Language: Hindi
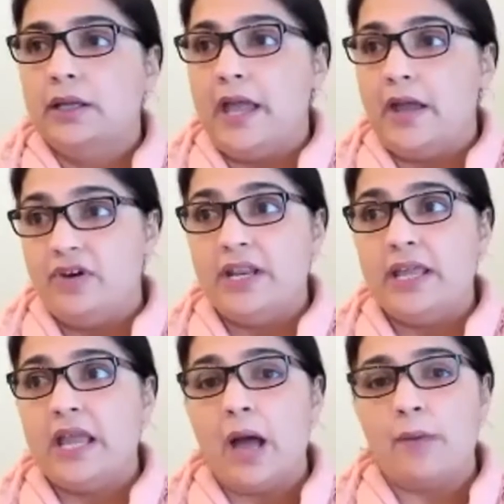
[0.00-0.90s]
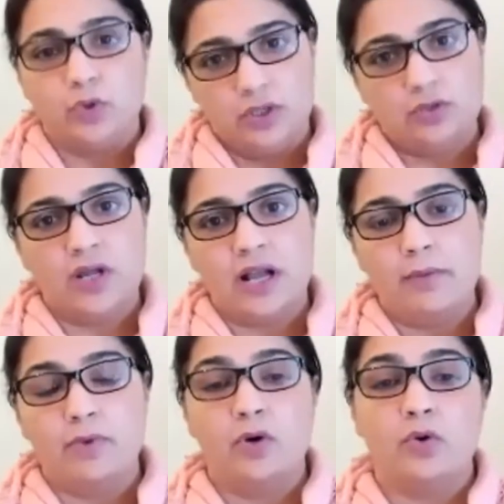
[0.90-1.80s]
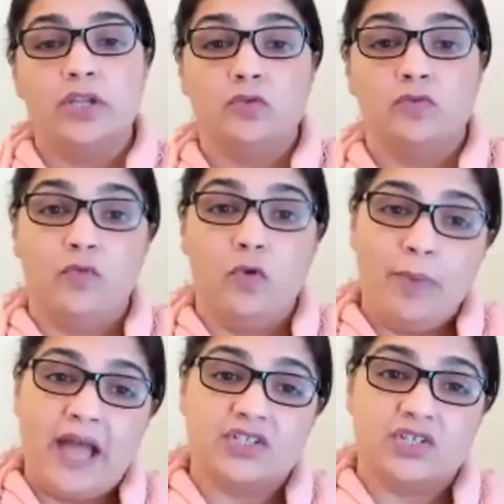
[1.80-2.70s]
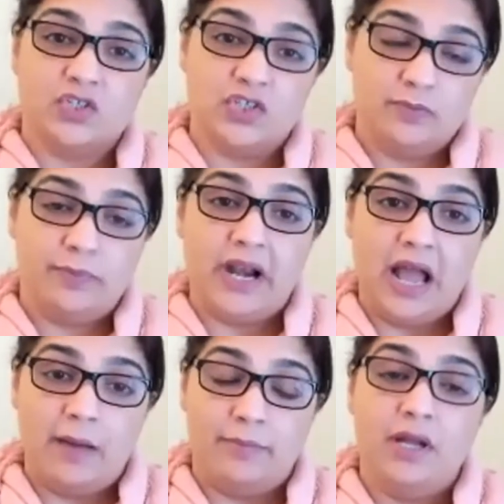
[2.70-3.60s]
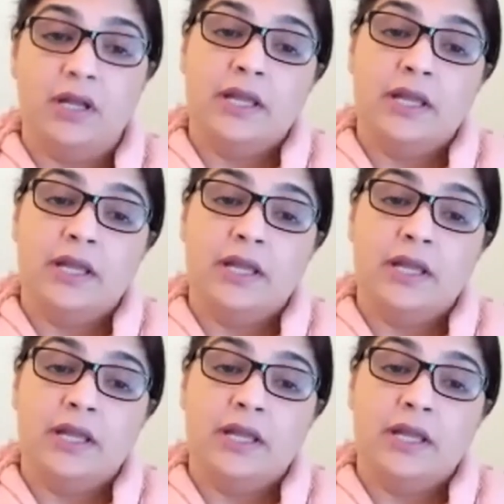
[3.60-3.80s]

एवरी डे आप थोड़ा थोड़ा काम करोगे तो वो फैशन जिस पर आप